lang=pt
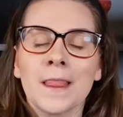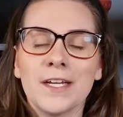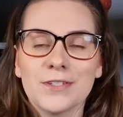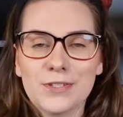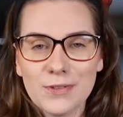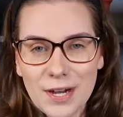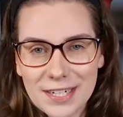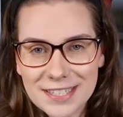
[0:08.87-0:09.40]
Eu
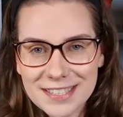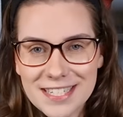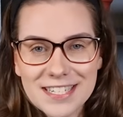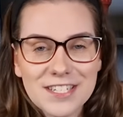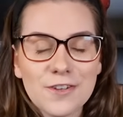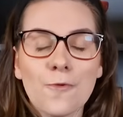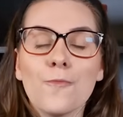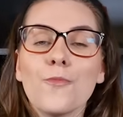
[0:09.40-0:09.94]
sou a Ana,
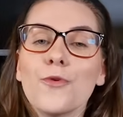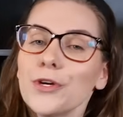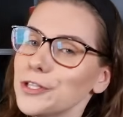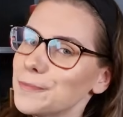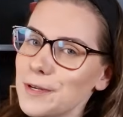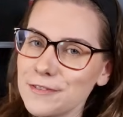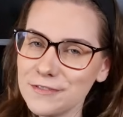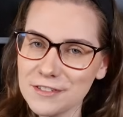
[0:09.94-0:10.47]
sejam
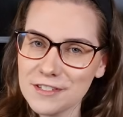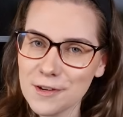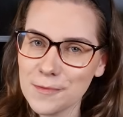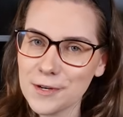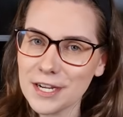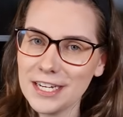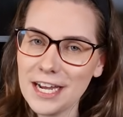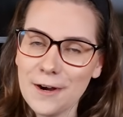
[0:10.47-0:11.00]
muito bem-vindos ao
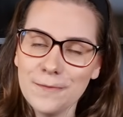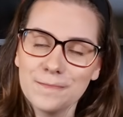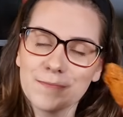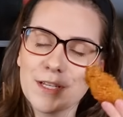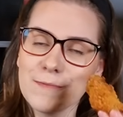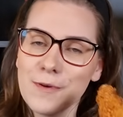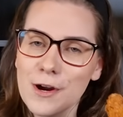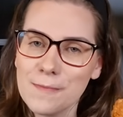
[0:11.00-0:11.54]
meu canal
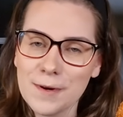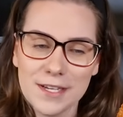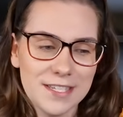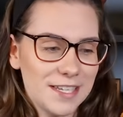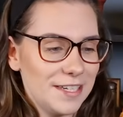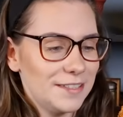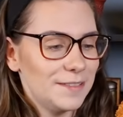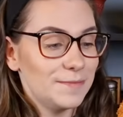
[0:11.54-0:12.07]
e bora pra
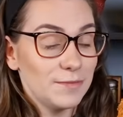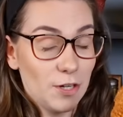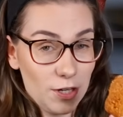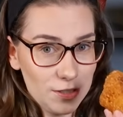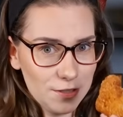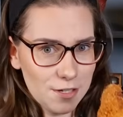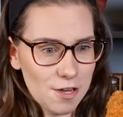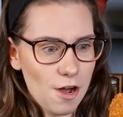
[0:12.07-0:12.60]
receita.
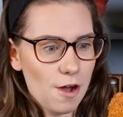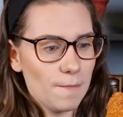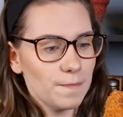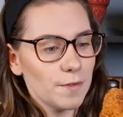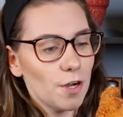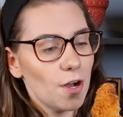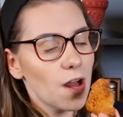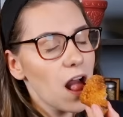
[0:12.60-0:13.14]
Olha isso aqui, ó.
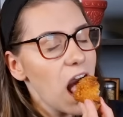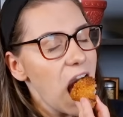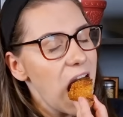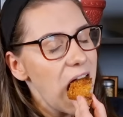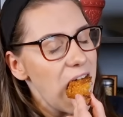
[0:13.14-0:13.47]
ó.